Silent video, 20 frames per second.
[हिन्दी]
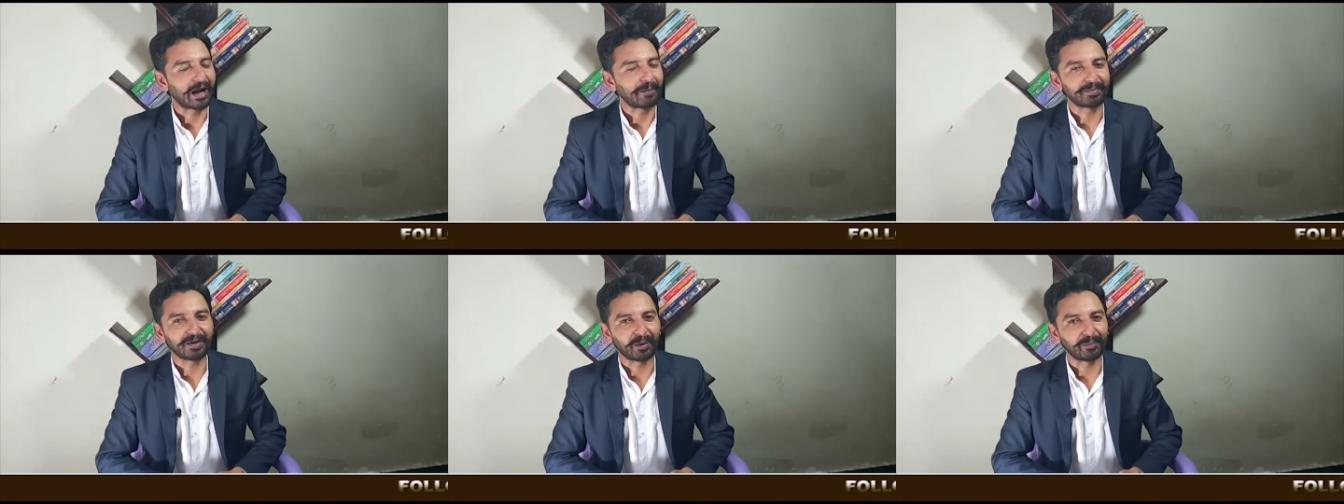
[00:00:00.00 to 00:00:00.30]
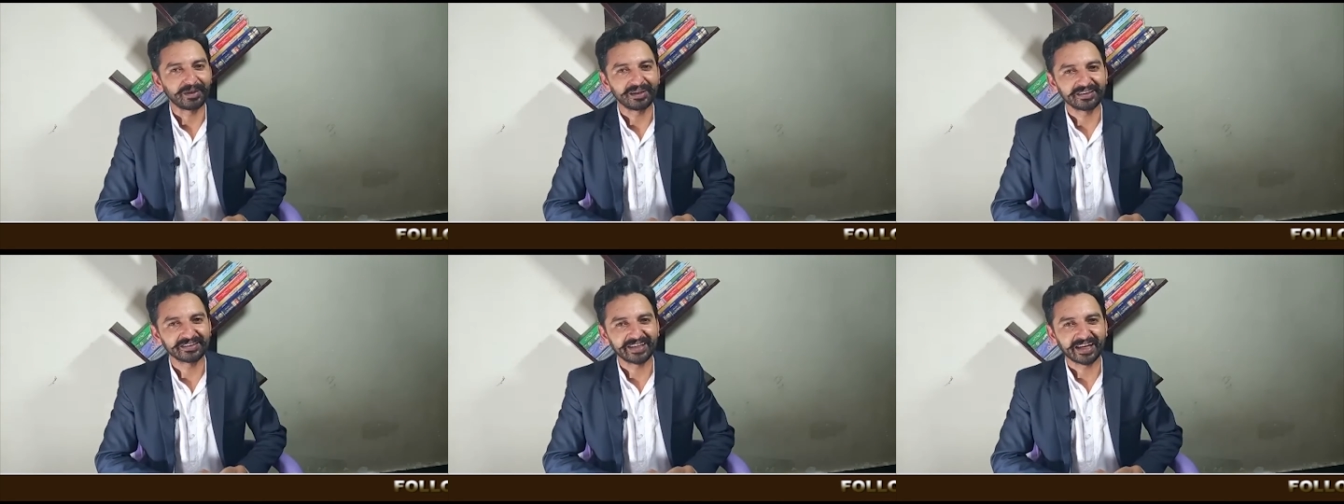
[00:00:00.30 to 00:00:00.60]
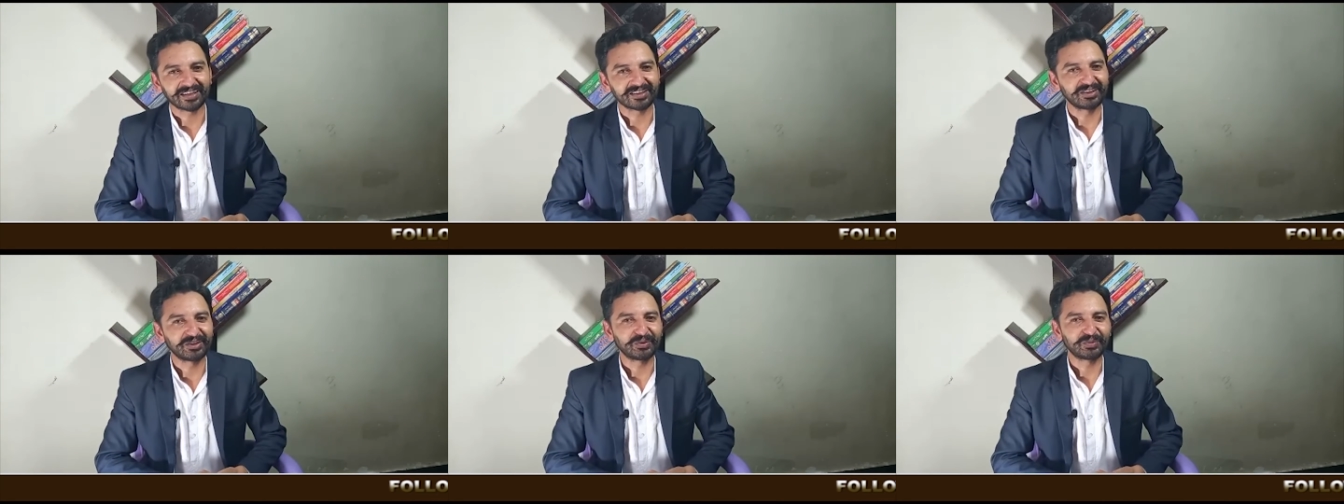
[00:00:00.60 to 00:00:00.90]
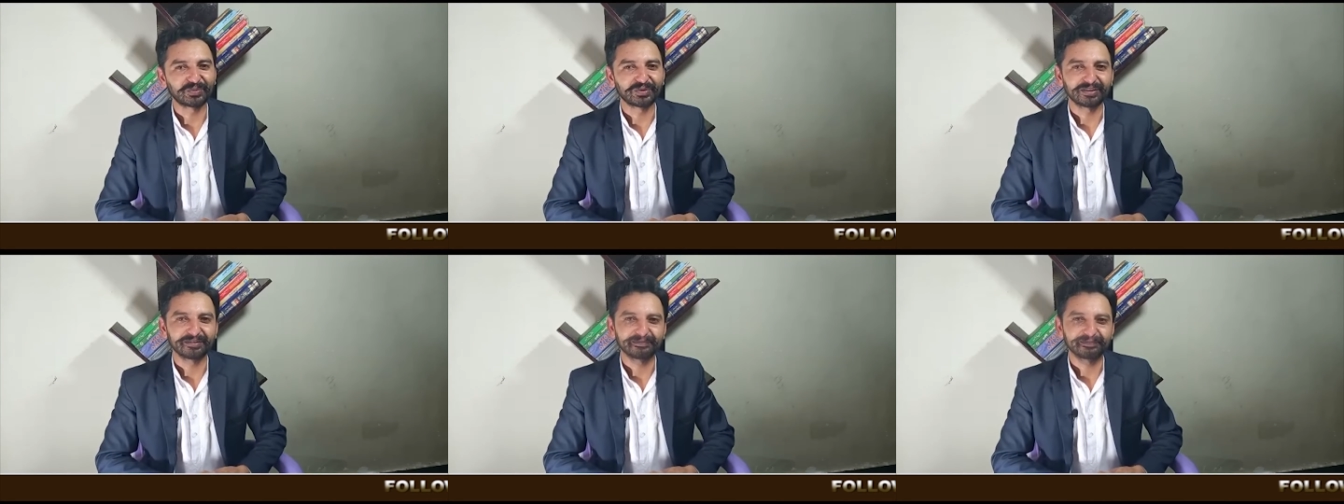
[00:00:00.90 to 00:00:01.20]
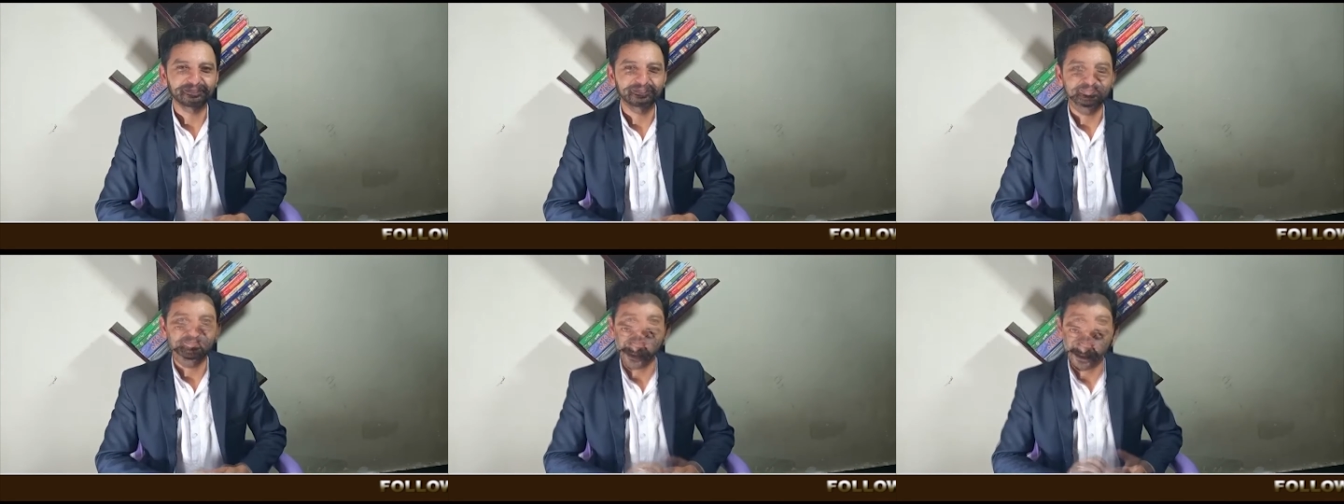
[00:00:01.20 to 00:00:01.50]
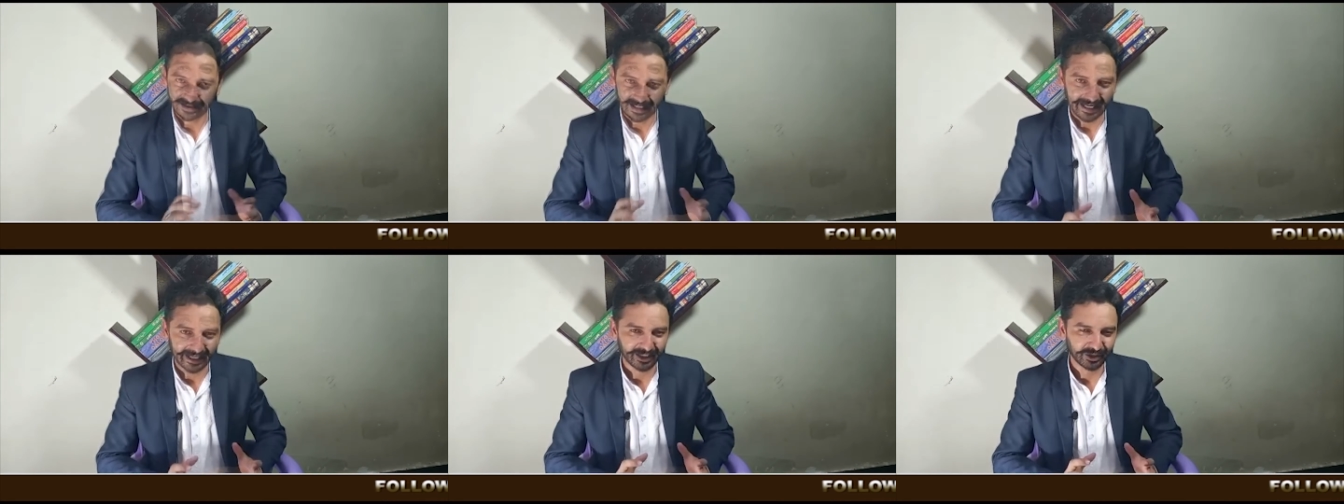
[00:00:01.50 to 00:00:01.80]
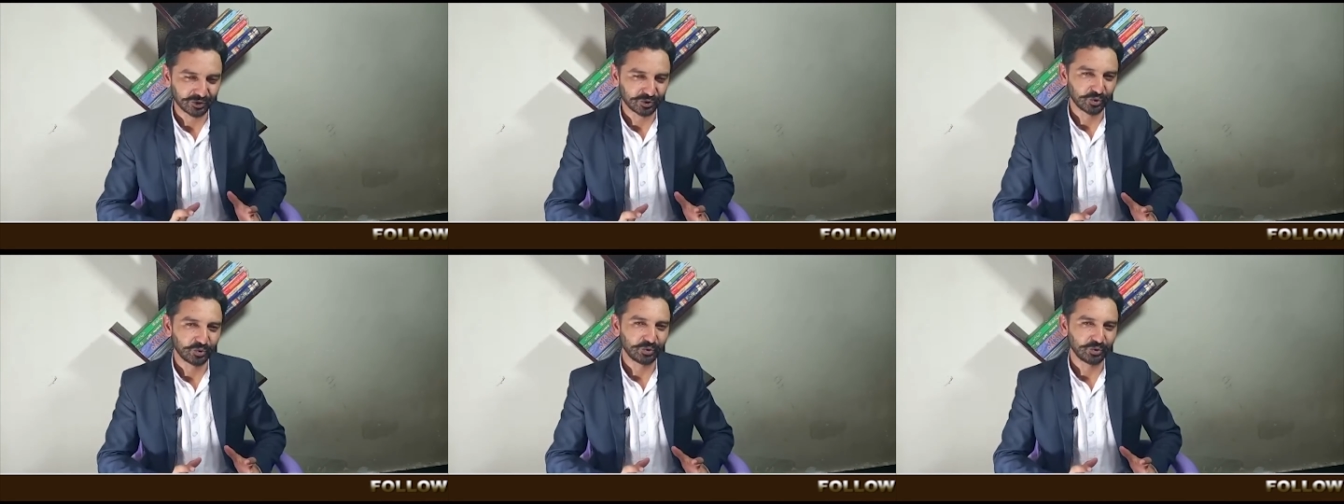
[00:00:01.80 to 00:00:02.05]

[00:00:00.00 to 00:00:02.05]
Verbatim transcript: आप कभी रिजेक्ट नहीं होंगे सारी